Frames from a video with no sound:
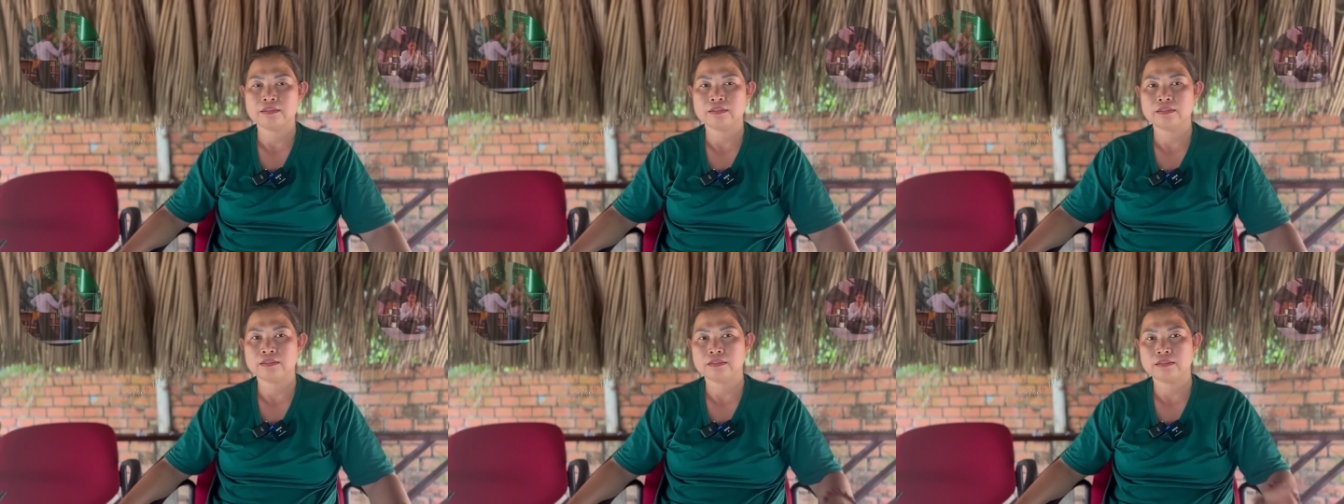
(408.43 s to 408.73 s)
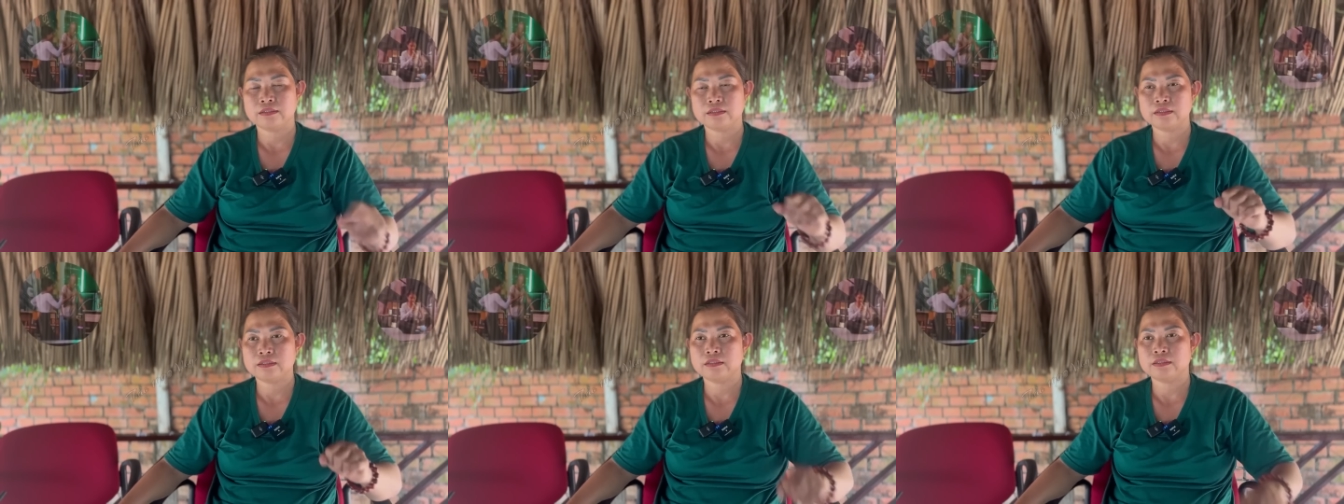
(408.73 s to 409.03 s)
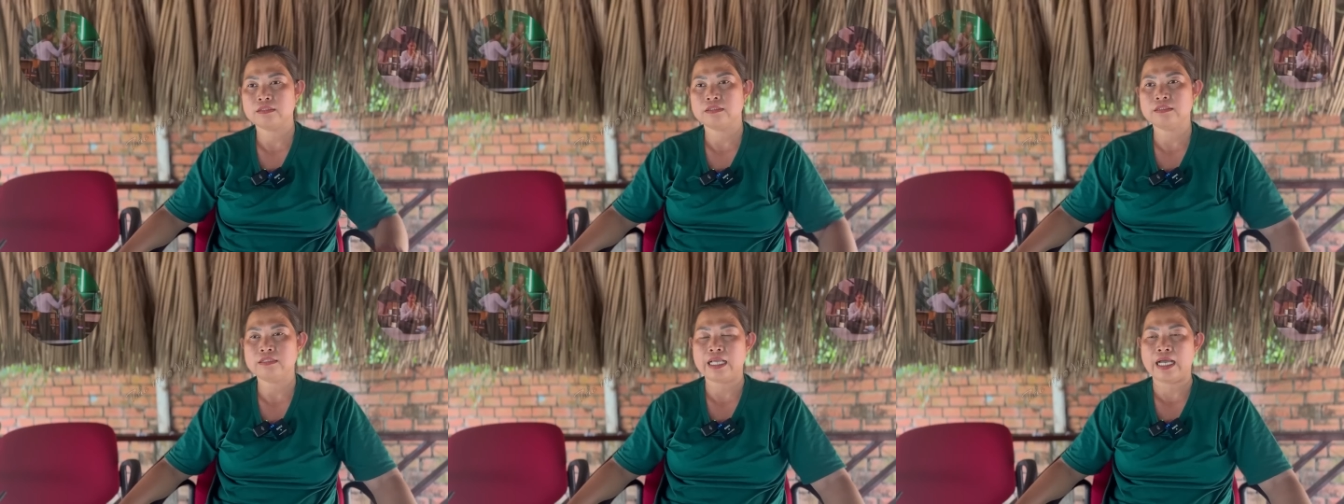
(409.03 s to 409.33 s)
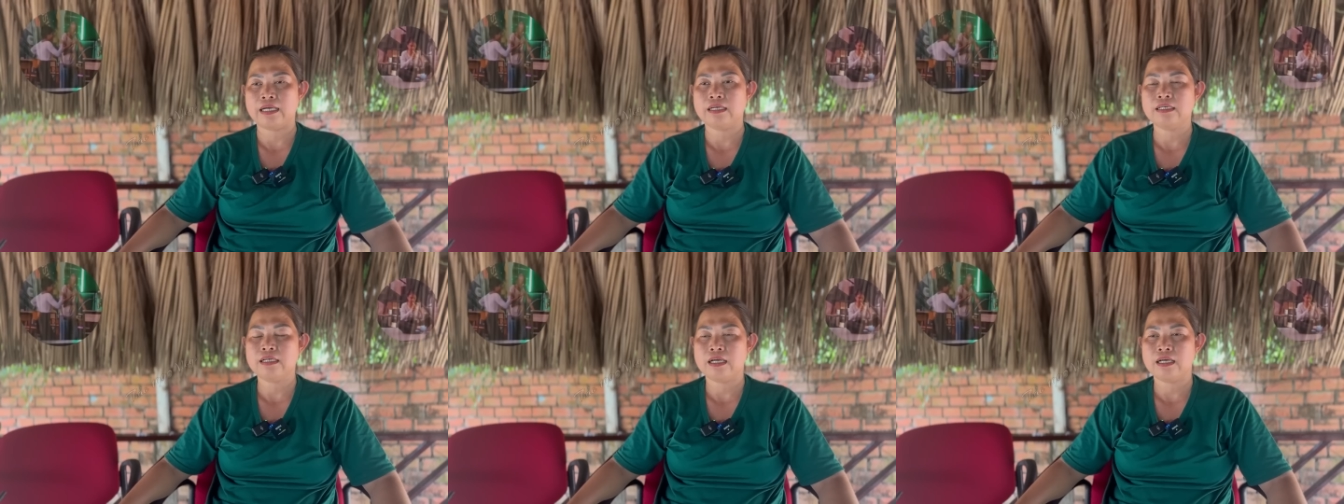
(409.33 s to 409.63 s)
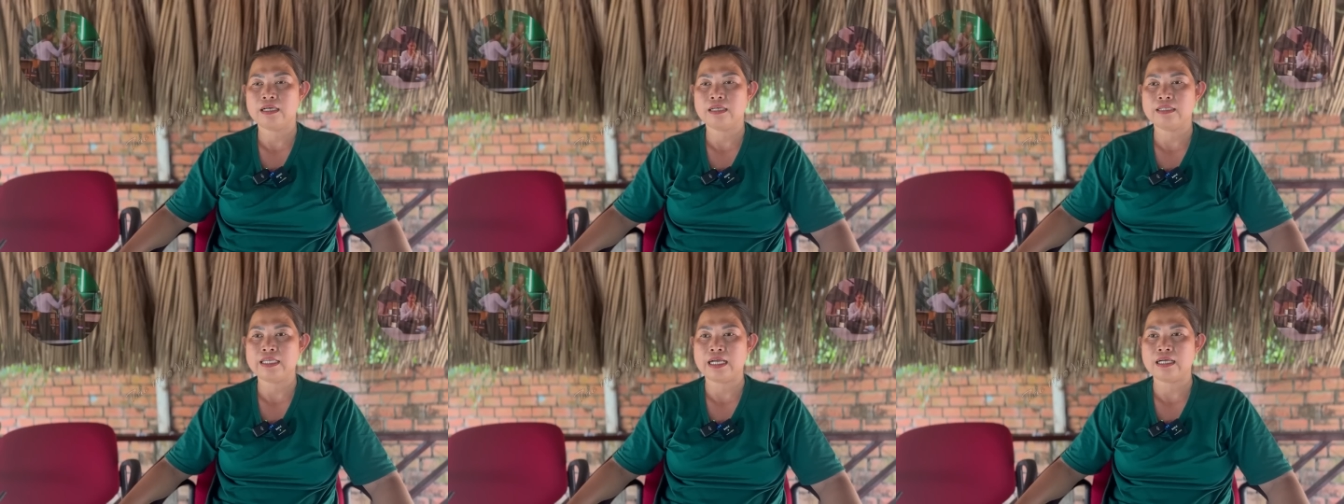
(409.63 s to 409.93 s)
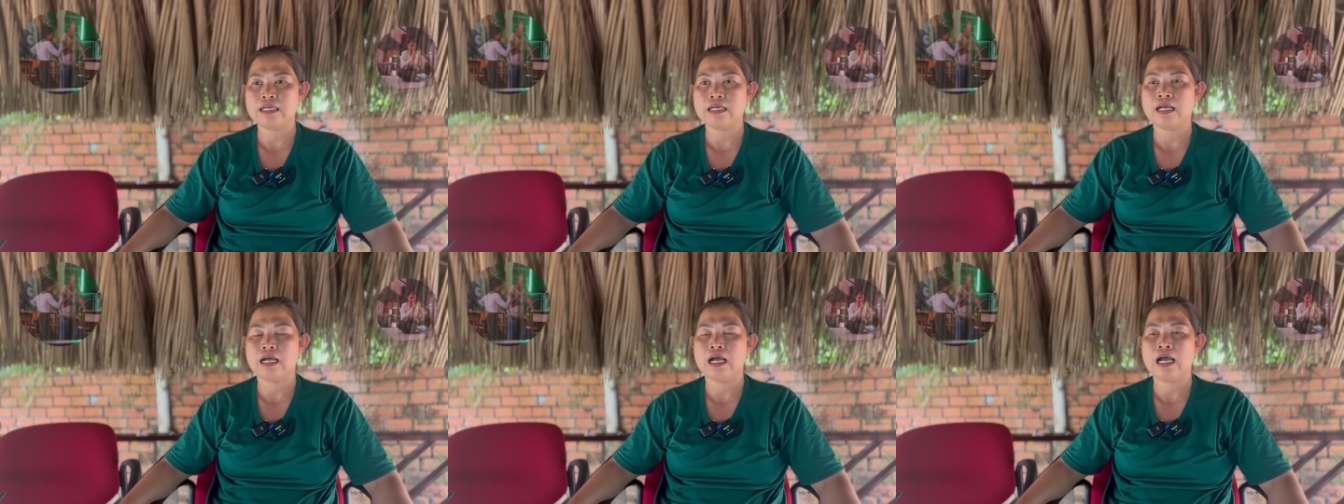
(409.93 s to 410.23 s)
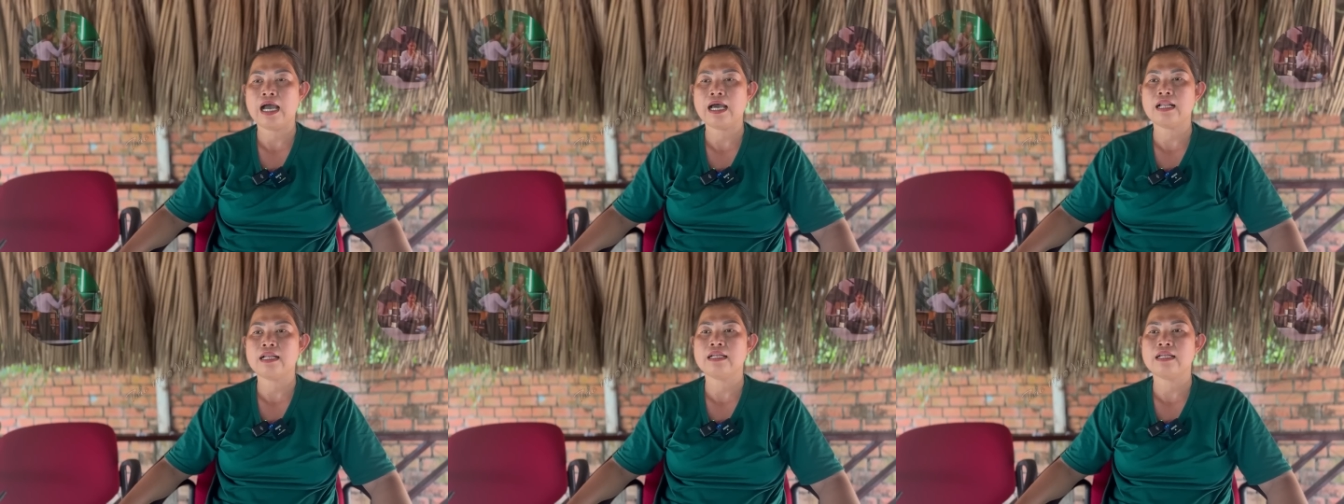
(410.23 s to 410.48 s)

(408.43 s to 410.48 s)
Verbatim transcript: nhưng dẫn dắt dặn dặn à,